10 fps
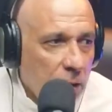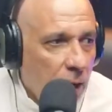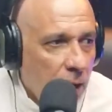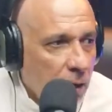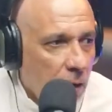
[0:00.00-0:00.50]

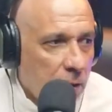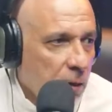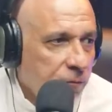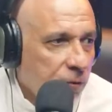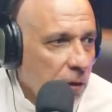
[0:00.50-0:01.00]
ninguém. Ele
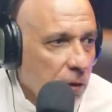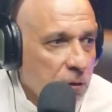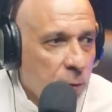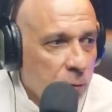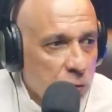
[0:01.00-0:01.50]
sempre é. foi
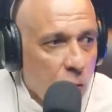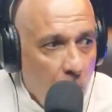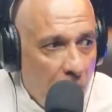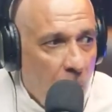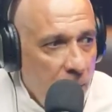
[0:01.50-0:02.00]
respeitoso
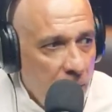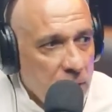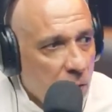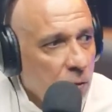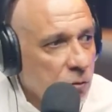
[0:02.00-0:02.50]
com o
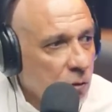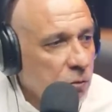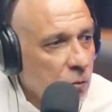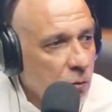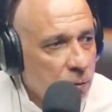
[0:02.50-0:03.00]
Palmeiras e com os
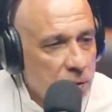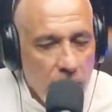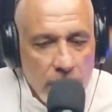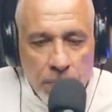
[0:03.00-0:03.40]
outros clubes.